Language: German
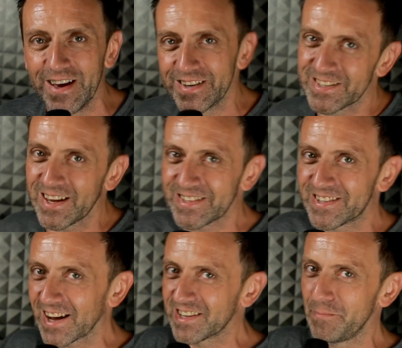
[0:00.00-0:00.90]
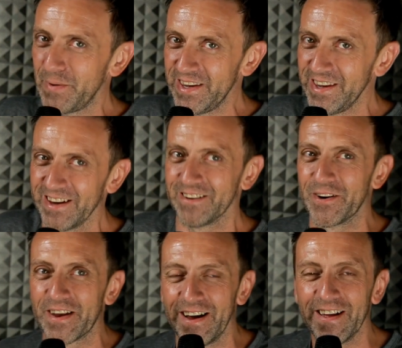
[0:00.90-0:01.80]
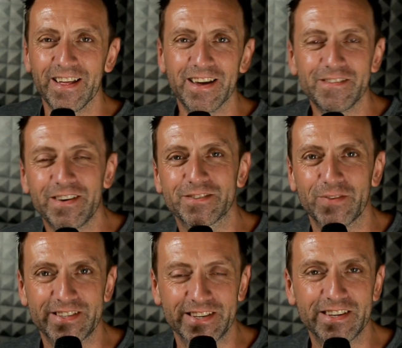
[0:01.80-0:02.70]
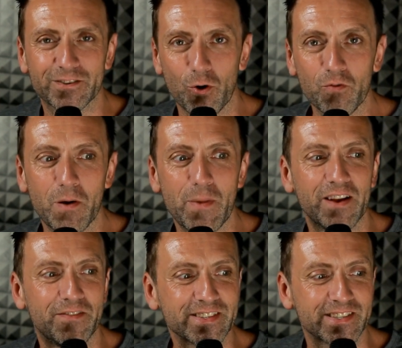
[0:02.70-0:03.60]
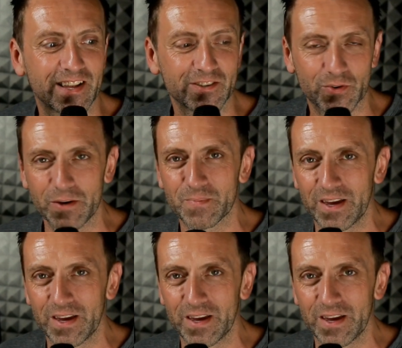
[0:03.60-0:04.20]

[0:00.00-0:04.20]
Sei es Dougie B oder was weiß ich. Gucken wir mal, was es da so gibt.